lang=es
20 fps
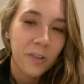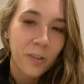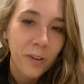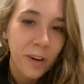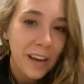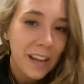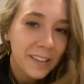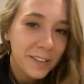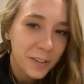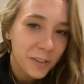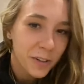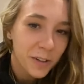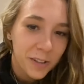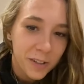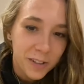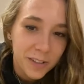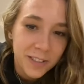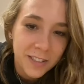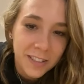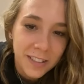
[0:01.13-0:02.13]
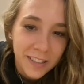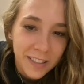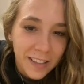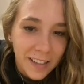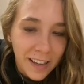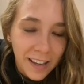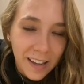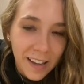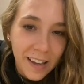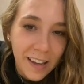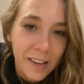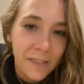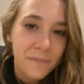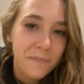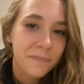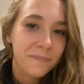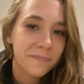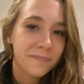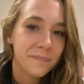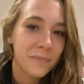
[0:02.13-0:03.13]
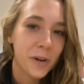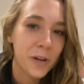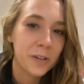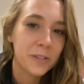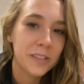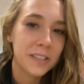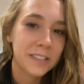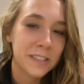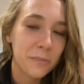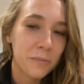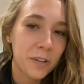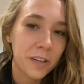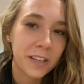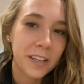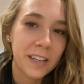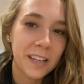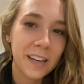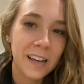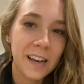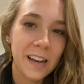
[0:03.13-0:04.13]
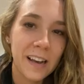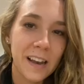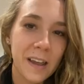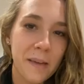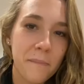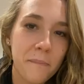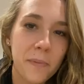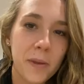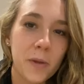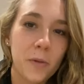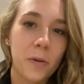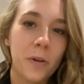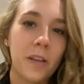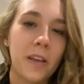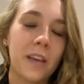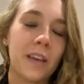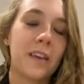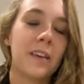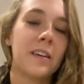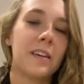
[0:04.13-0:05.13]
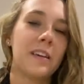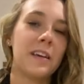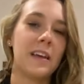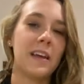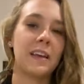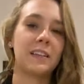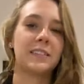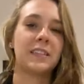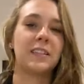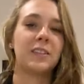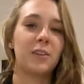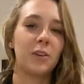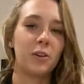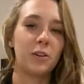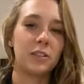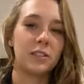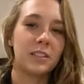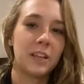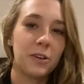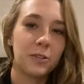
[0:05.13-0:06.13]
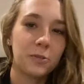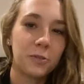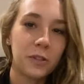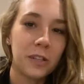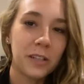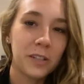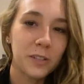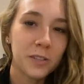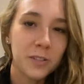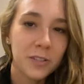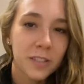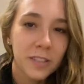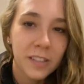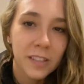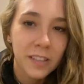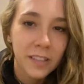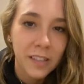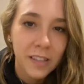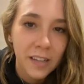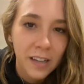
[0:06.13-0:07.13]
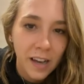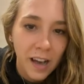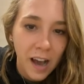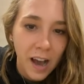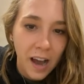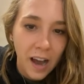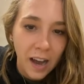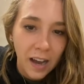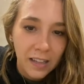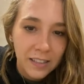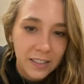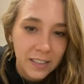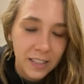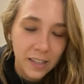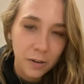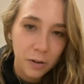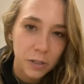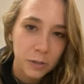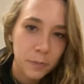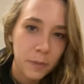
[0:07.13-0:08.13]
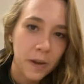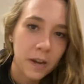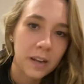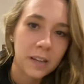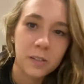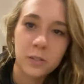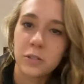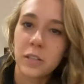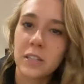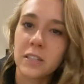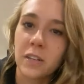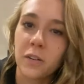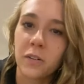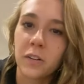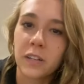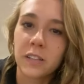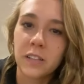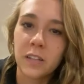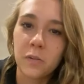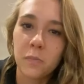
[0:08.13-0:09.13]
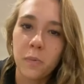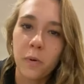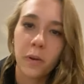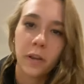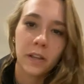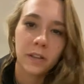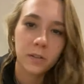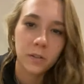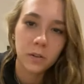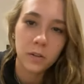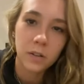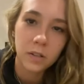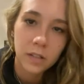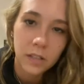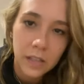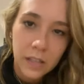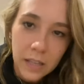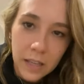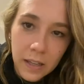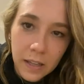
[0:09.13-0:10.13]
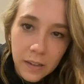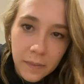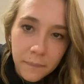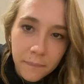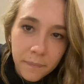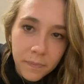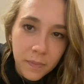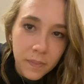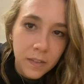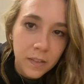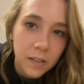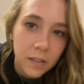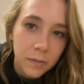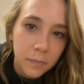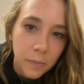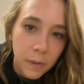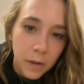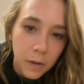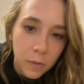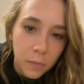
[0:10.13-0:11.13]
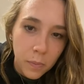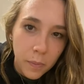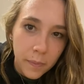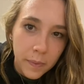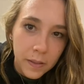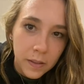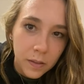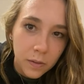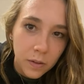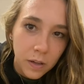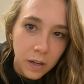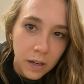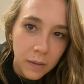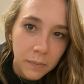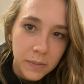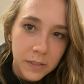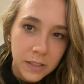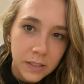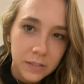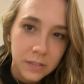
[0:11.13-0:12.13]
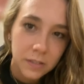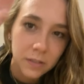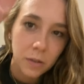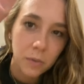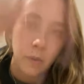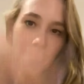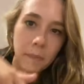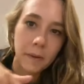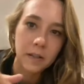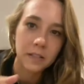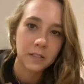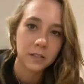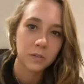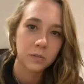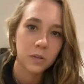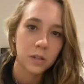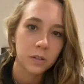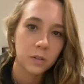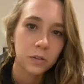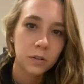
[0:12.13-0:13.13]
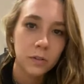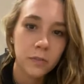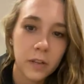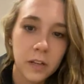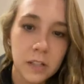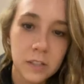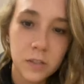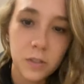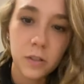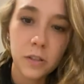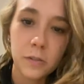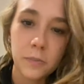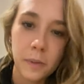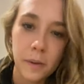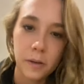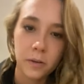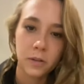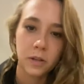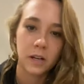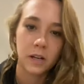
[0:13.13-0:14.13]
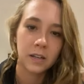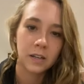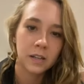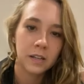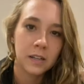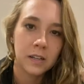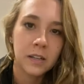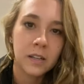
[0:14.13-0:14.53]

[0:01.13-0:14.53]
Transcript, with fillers: Hola a todos, eh, bueno ya estamos aquí en el en vivo de Exatlón Estados Unidos, así que voy a esperar a que ustedes se conecten un poquito y esperen un momento que acá me están como apareciendo unas notificaciones, pero ya.